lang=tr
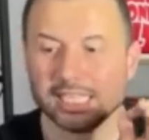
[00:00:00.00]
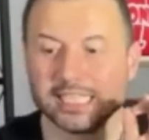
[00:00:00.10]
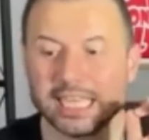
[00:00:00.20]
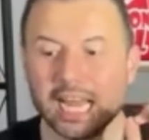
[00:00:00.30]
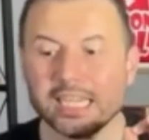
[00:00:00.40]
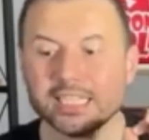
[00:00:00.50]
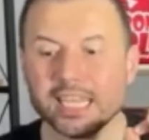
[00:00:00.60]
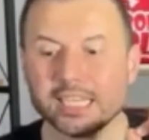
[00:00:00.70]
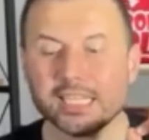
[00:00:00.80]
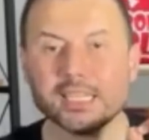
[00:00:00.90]
yerli
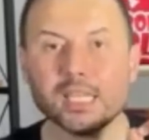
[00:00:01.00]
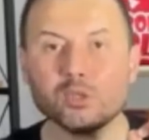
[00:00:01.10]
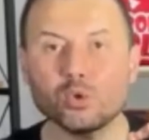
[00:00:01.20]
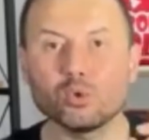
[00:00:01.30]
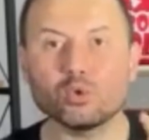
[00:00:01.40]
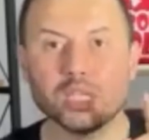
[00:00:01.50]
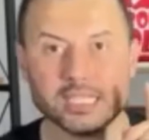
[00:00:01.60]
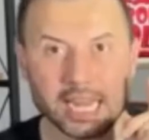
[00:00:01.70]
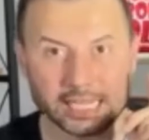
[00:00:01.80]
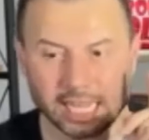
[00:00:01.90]
teknik direktör olursa
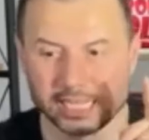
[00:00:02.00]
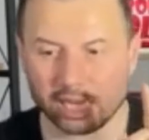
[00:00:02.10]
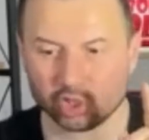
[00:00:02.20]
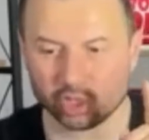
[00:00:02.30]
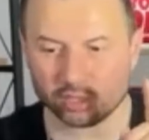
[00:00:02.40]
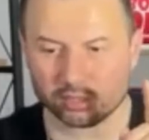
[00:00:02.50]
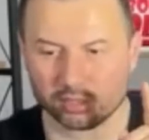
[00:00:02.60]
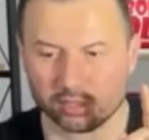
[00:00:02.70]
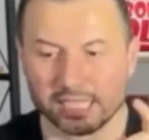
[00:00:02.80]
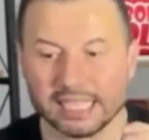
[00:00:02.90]
Sergen Yalçın,
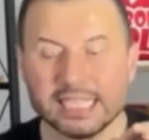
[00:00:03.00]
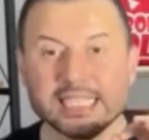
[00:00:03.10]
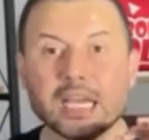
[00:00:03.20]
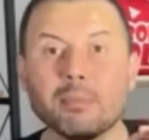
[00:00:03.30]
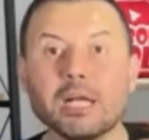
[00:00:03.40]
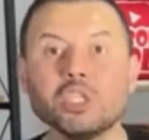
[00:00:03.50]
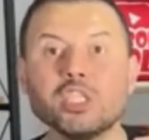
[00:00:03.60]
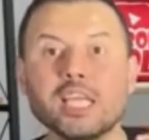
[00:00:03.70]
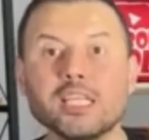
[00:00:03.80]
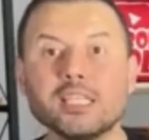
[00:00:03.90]
yabancı
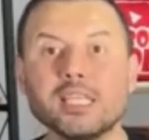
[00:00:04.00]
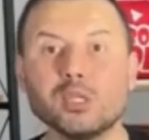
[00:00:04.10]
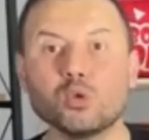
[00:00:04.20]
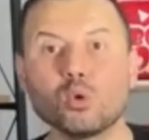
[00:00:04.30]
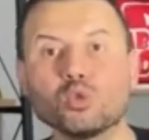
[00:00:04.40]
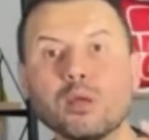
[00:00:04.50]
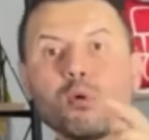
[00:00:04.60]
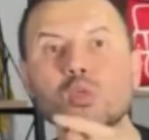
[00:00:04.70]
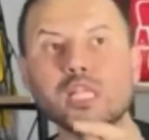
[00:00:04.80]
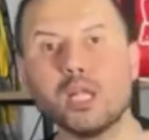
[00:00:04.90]
teknik direktör olursa
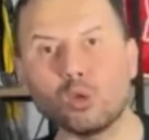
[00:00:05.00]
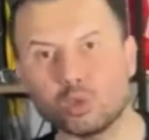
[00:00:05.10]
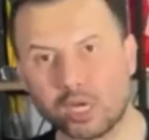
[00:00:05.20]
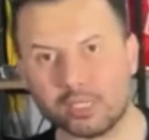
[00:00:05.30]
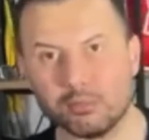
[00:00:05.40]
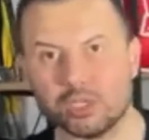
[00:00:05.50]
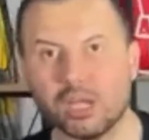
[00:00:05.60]
Montella olacak demiş.